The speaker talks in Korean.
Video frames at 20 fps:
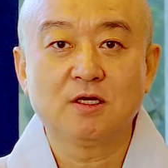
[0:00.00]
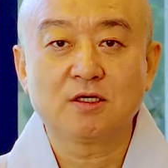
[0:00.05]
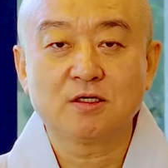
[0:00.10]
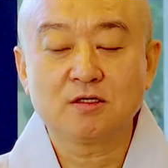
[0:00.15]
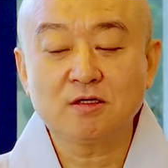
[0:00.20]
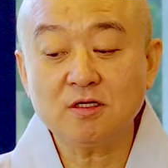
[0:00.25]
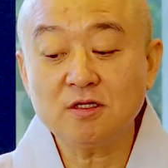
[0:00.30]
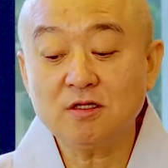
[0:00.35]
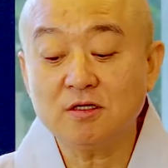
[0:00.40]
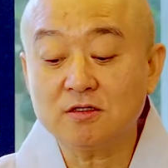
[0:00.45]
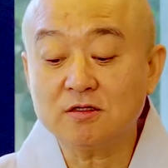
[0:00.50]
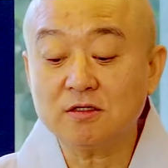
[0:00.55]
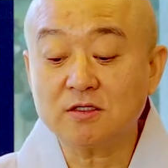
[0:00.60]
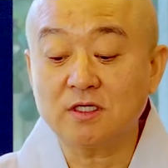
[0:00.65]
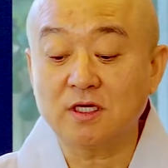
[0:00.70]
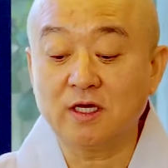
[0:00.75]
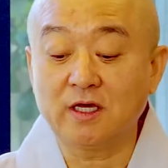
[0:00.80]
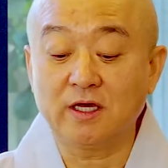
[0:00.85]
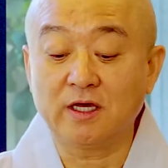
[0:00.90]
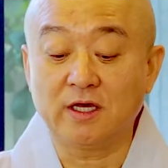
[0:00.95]
그런데
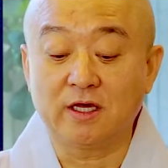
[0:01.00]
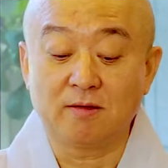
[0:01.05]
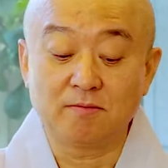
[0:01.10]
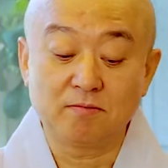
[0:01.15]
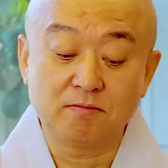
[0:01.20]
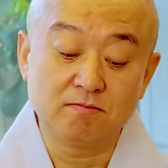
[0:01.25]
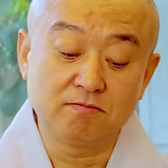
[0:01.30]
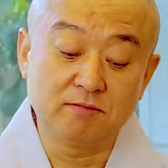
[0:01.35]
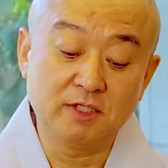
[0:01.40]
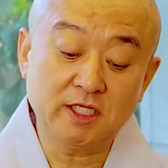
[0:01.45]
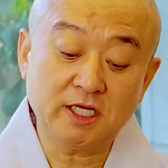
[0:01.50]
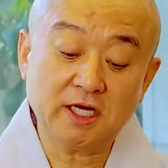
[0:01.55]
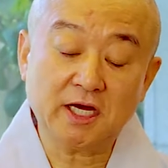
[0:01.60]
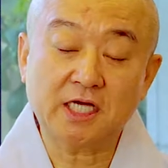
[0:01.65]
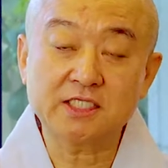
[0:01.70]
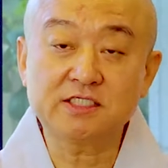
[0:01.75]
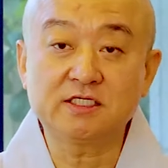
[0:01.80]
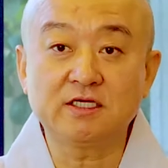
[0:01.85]
어떻게 미래가